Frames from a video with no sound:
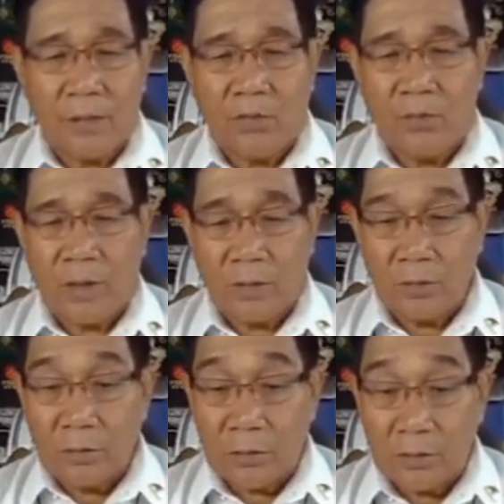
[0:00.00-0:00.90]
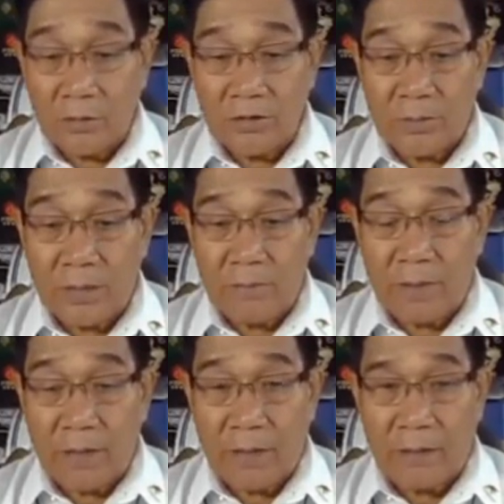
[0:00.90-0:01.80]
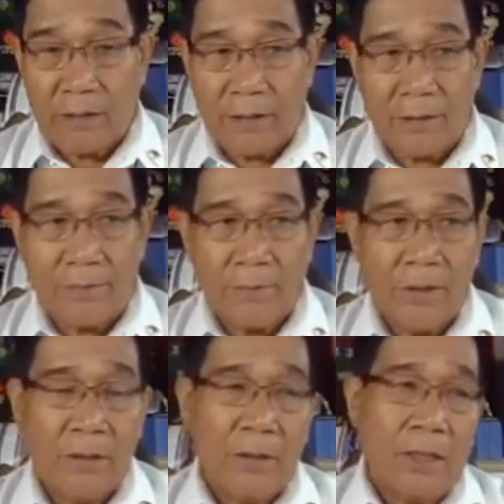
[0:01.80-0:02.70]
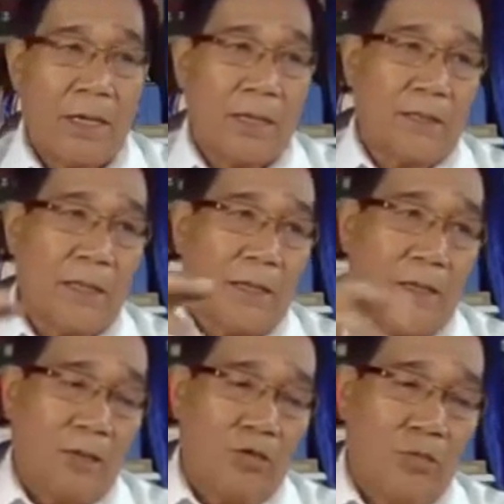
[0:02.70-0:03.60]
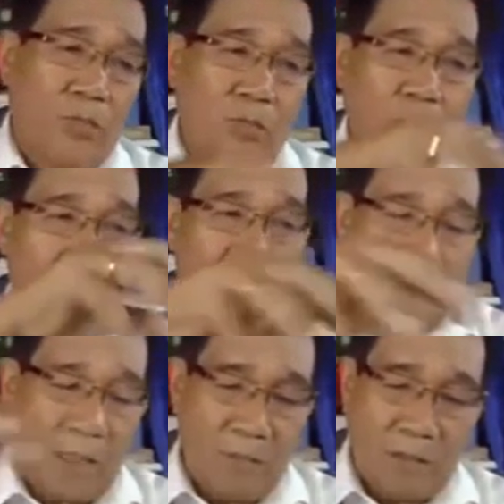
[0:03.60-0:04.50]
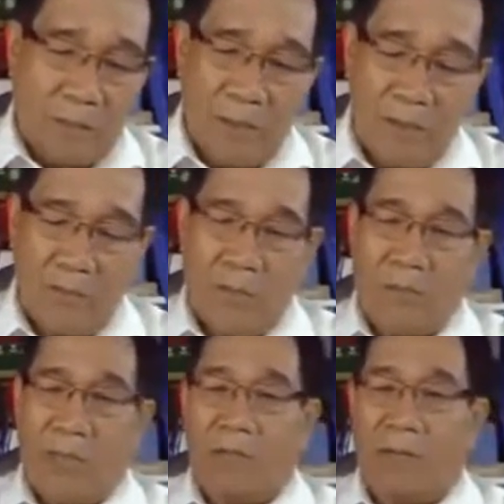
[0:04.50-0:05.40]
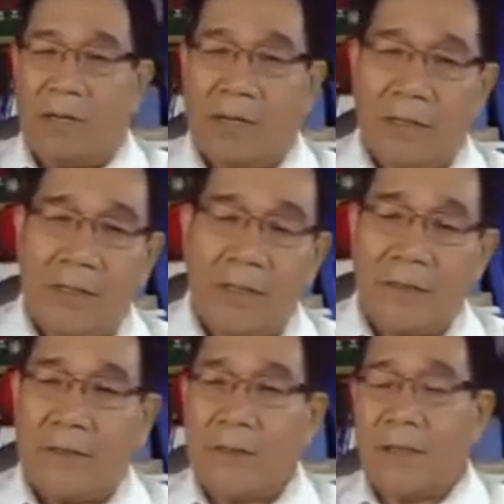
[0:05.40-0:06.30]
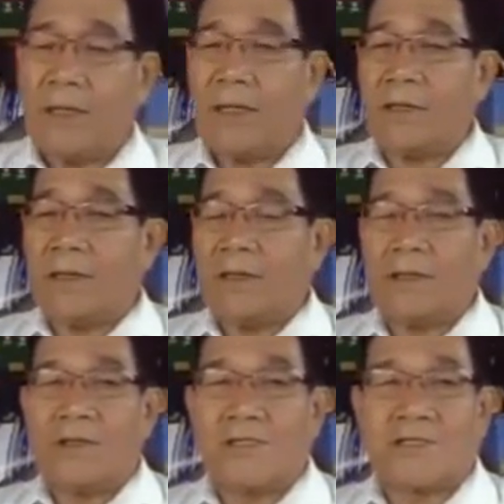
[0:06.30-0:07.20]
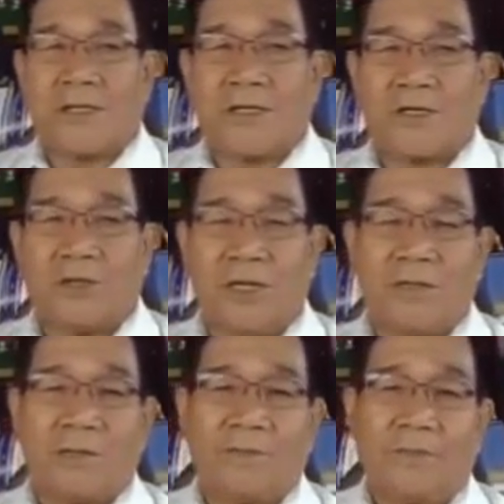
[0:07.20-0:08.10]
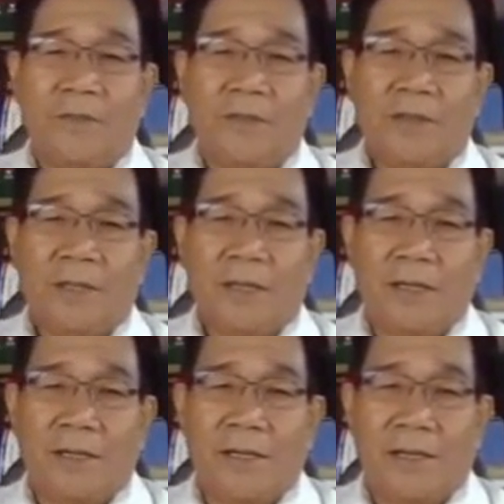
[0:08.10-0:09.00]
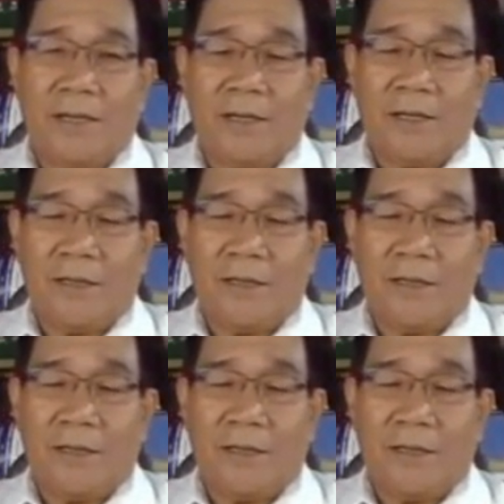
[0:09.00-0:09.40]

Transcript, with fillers: uh, gobyerno doon sa mga barangay na yan. At uh, kung pagtabi-tabihin mo ang mga barangay na yan, ay nagiging distrito yan. Kaya